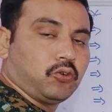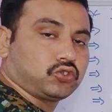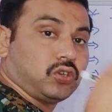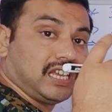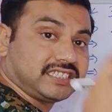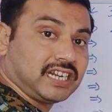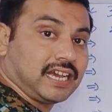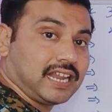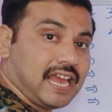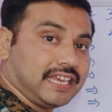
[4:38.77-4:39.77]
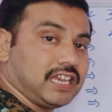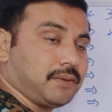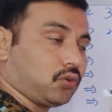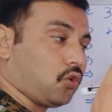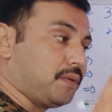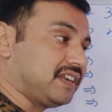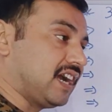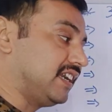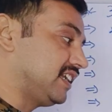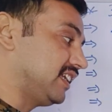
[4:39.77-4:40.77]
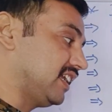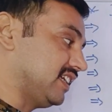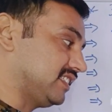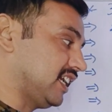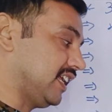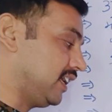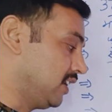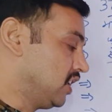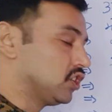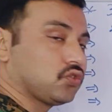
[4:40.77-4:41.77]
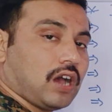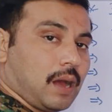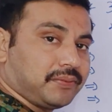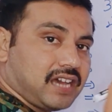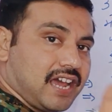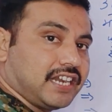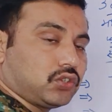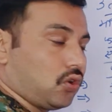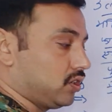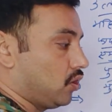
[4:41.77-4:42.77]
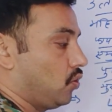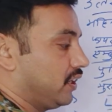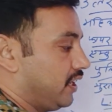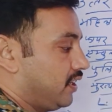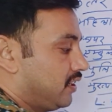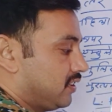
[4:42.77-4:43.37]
उसको लक्षण लग रहा है कि हमें कोविड नाइन्टीन के लक्षण है तो आप डायरेक्ट कॉल करोगे